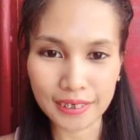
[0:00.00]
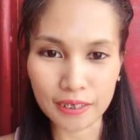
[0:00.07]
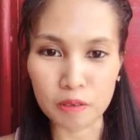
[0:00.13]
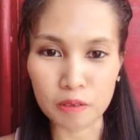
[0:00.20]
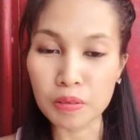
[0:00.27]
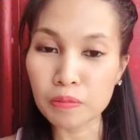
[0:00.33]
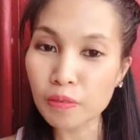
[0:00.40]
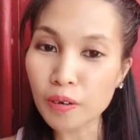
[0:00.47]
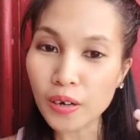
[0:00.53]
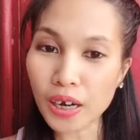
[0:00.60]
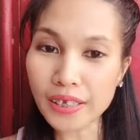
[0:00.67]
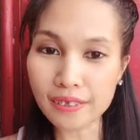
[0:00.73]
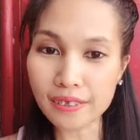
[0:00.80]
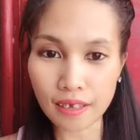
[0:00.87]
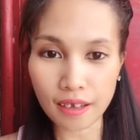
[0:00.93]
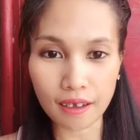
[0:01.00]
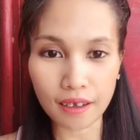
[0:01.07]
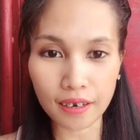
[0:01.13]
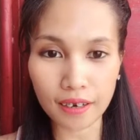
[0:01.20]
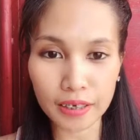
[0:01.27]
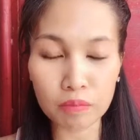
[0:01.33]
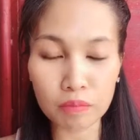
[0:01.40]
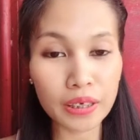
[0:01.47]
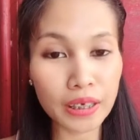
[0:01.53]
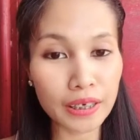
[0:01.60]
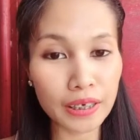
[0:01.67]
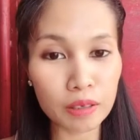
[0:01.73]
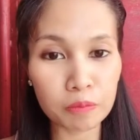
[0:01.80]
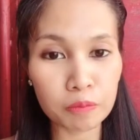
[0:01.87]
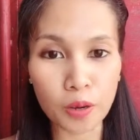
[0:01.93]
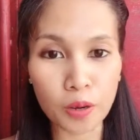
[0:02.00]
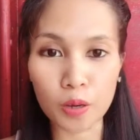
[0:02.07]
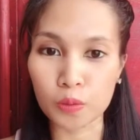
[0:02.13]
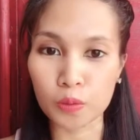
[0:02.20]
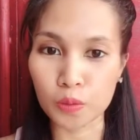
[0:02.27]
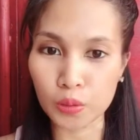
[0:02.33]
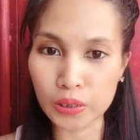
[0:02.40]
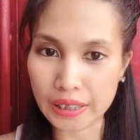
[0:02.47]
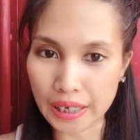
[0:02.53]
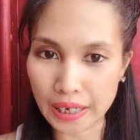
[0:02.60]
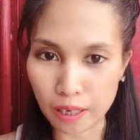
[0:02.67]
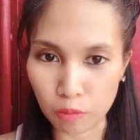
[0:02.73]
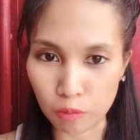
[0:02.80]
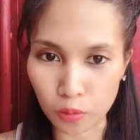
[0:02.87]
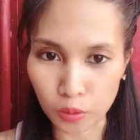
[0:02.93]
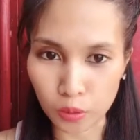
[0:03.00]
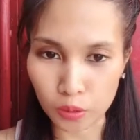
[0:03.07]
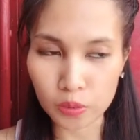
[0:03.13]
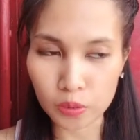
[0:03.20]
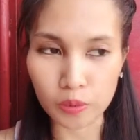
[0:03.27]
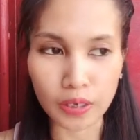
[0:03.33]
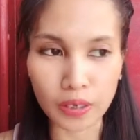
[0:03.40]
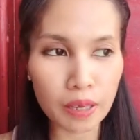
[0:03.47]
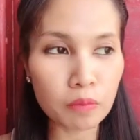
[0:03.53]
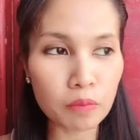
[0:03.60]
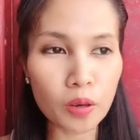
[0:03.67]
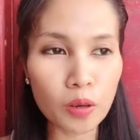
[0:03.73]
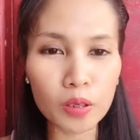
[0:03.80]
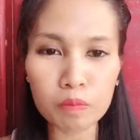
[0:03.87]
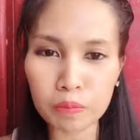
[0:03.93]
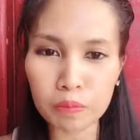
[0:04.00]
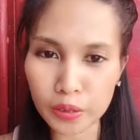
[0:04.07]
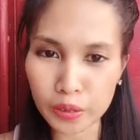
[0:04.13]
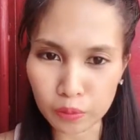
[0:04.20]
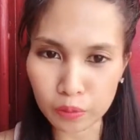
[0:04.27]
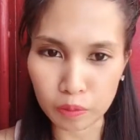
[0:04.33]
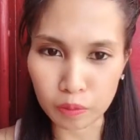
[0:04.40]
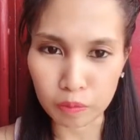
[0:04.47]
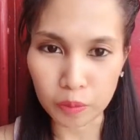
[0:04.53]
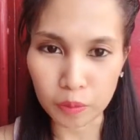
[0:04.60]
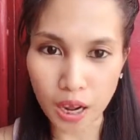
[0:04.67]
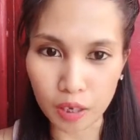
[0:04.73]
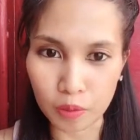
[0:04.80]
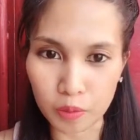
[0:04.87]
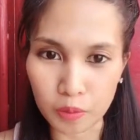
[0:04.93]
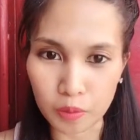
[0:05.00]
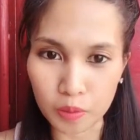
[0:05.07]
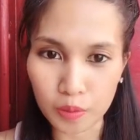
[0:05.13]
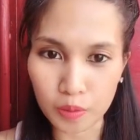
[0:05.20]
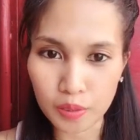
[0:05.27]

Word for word: So, before I start, mahilig po ako sa lemon. So, lemon person po ako.